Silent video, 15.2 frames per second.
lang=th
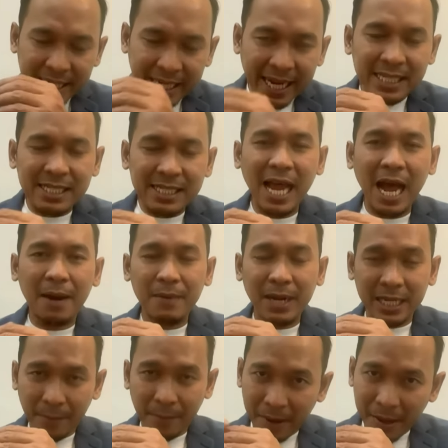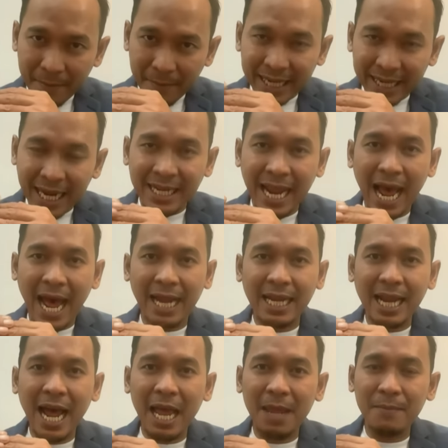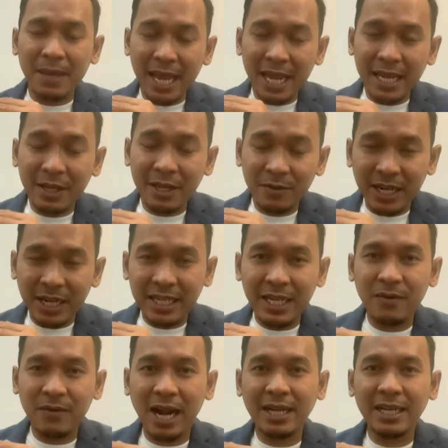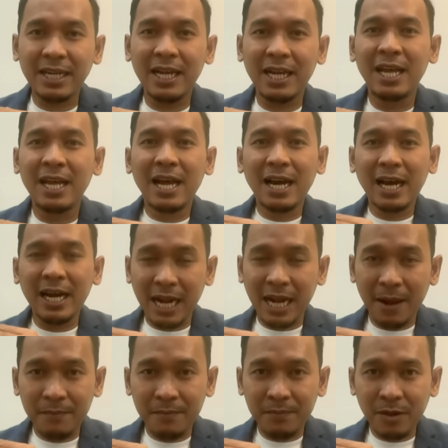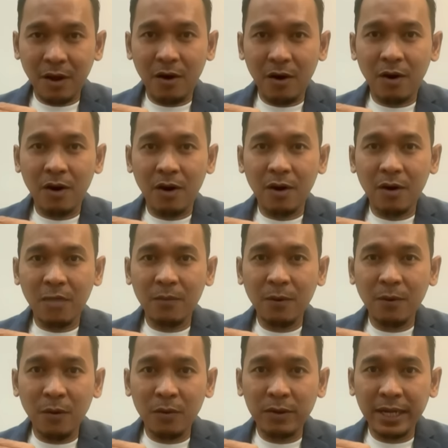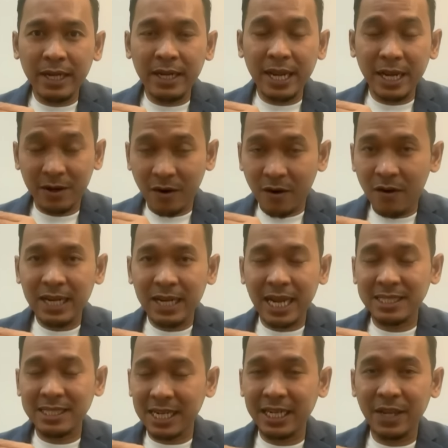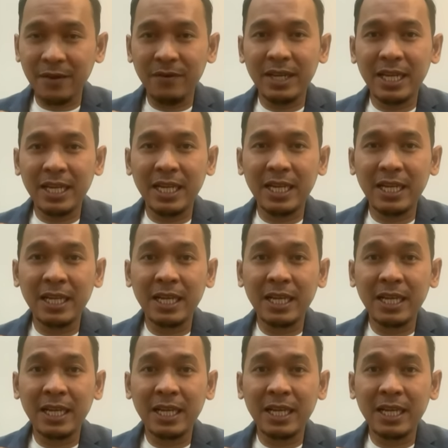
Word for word: เคสตากใบจะเป็นบรรทัดฐานได้ไม่ให้เจ้าหน้าที่รัฐเนี่ยกระทำต่อผู้ที่เรียกร้องอย่างสันติวิธี